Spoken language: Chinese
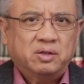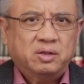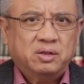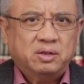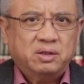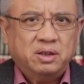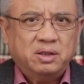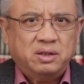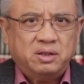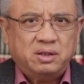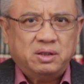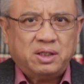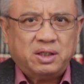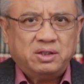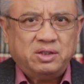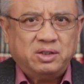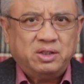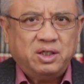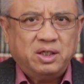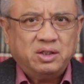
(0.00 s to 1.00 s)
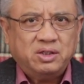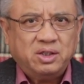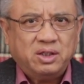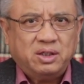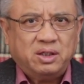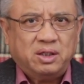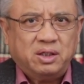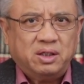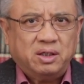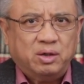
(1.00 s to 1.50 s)
甚至在接
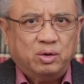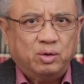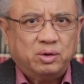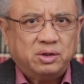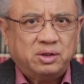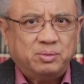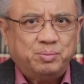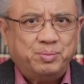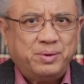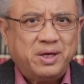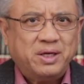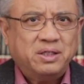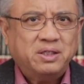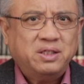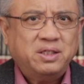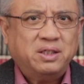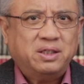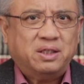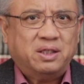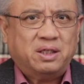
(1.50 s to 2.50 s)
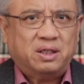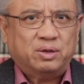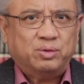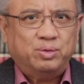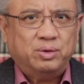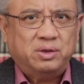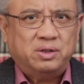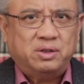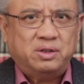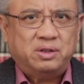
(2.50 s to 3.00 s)
近俄罗斯边境的
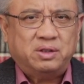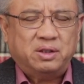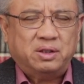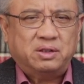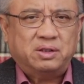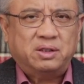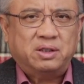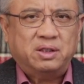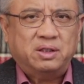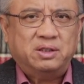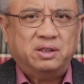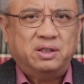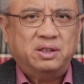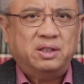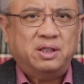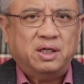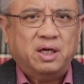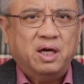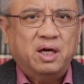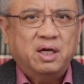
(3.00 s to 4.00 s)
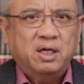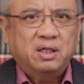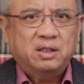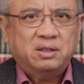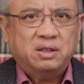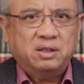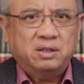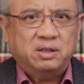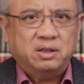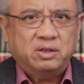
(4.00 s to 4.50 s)
军事设施和基地，
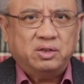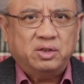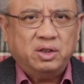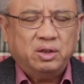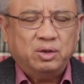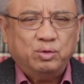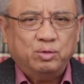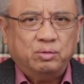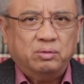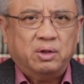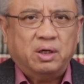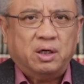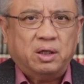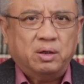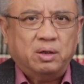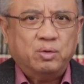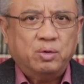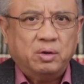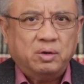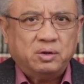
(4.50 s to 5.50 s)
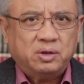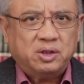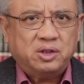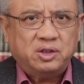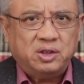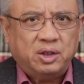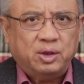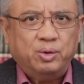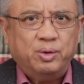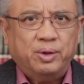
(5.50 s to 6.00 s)
甚至进入了俄罗斯
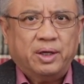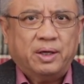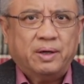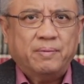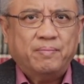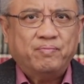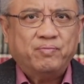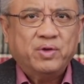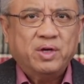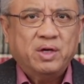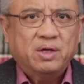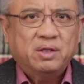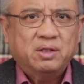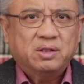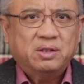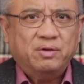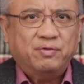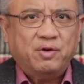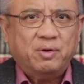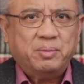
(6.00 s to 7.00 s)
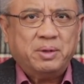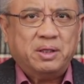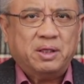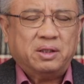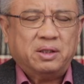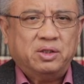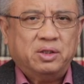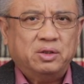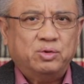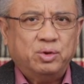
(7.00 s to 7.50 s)
境内。这方面
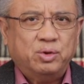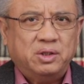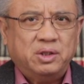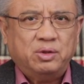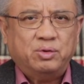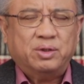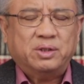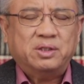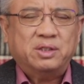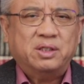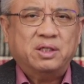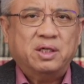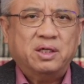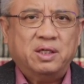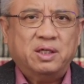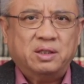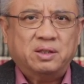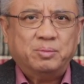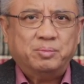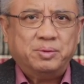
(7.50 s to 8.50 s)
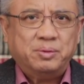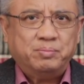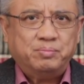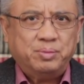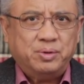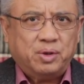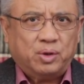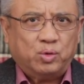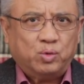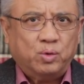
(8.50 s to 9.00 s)
呢，其实最近一段时间也是
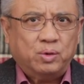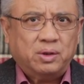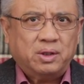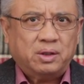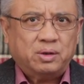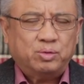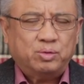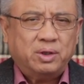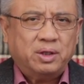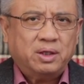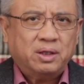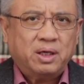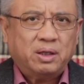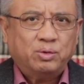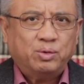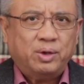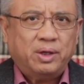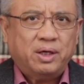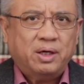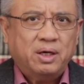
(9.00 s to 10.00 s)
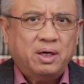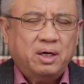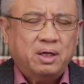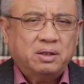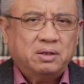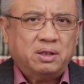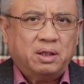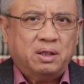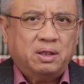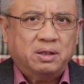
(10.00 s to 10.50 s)
比较多的，虽然它对
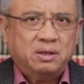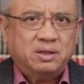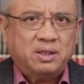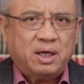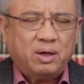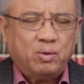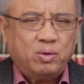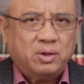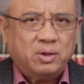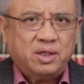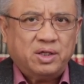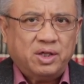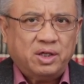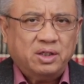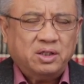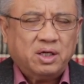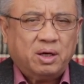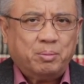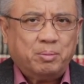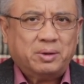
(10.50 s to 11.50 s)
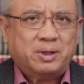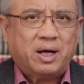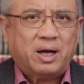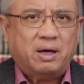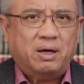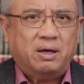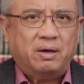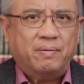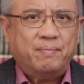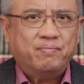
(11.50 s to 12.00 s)
整个战况的影响不大
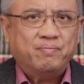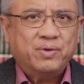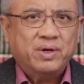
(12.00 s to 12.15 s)
哈，